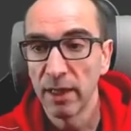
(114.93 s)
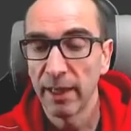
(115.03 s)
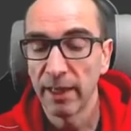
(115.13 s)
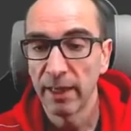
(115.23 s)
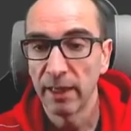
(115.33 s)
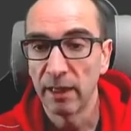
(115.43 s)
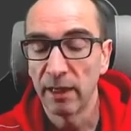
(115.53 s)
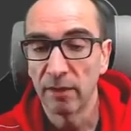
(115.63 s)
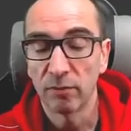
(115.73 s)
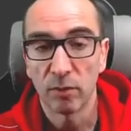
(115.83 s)
eh,
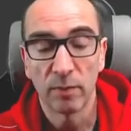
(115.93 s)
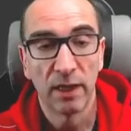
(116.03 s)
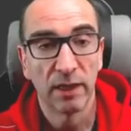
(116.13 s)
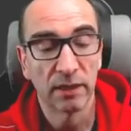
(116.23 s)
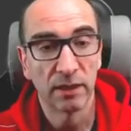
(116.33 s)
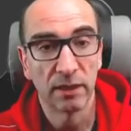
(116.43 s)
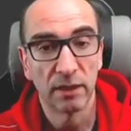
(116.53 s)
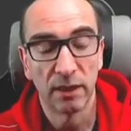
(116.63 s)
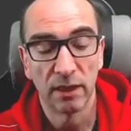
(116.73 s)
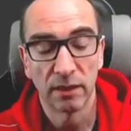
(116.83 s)
la forma en la, que se,
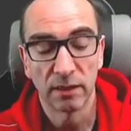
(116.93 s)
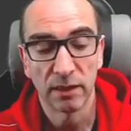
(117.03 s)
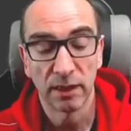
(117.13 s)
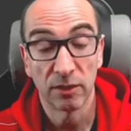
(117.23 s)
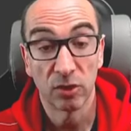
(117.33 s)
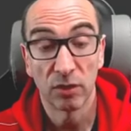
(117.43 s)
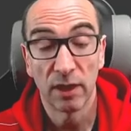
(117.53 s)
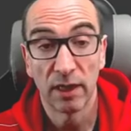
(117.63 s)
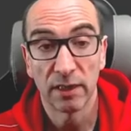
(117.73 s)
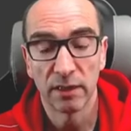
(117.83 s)
en la que se
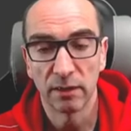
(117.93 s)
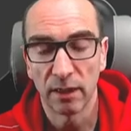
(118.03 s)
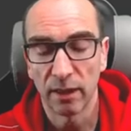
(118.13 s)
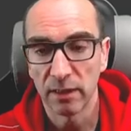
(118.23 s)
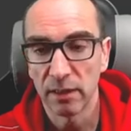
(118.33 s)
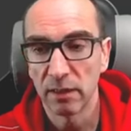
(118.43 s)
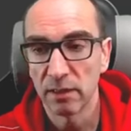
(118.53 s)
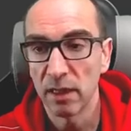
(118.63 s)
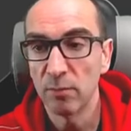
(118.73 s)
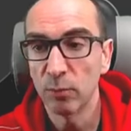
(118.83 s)
gestionan las entradas, ¿eh?
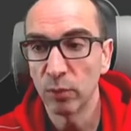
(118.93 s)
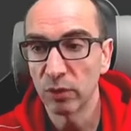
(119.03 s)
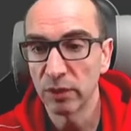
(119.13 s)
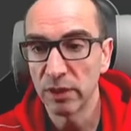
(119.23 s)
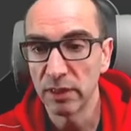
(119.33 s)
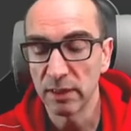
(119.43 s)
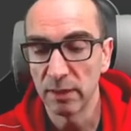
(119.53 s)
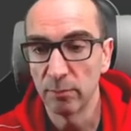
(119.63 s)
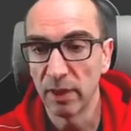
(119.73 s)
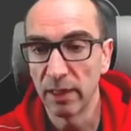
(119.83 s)
ese input
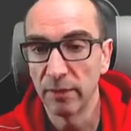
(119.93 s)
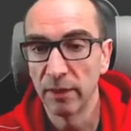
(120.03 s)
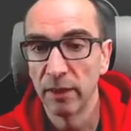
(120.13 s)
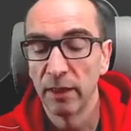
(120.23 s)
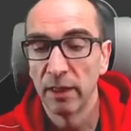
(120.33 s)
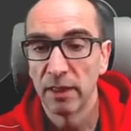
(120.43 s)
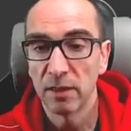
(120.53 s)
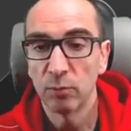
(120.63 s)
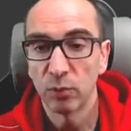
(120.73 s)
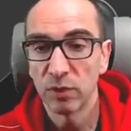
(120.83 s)
system, ¿vale? Ese
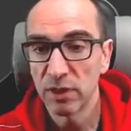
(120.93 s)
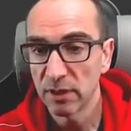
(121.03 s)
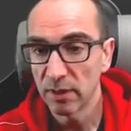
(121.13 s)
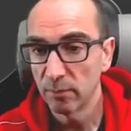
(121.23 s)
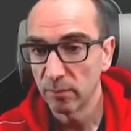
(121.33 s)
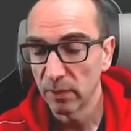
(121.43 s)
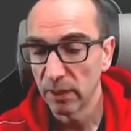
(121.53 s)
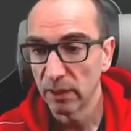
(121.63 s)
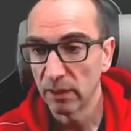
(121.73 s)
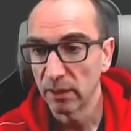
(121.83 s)
input system
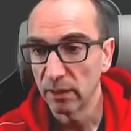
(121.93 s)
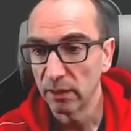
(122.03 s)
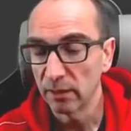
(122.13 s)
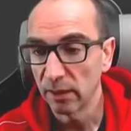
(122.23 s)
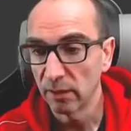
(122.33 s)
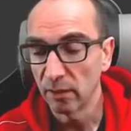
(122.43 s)
eh, que ahora